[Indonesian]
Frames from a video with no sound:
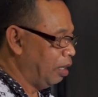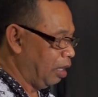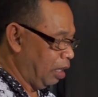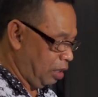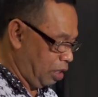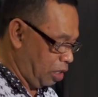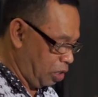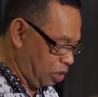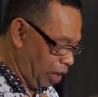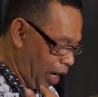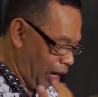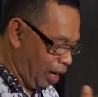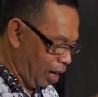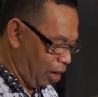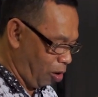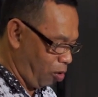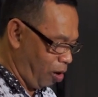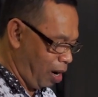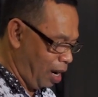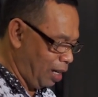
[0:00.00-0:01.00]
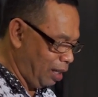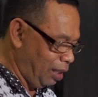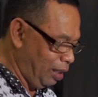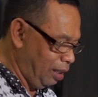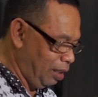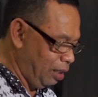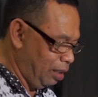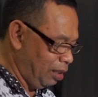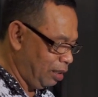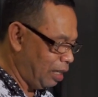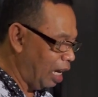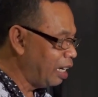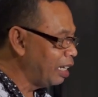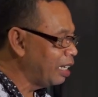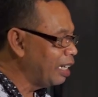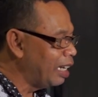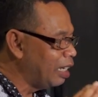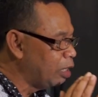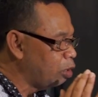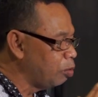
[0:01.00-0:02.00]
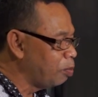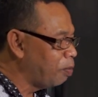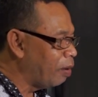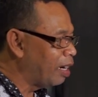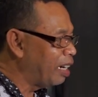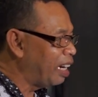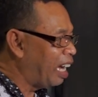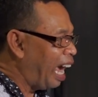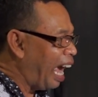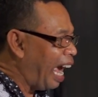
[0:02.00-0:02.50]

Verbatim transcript: secara rohani dari kehidupan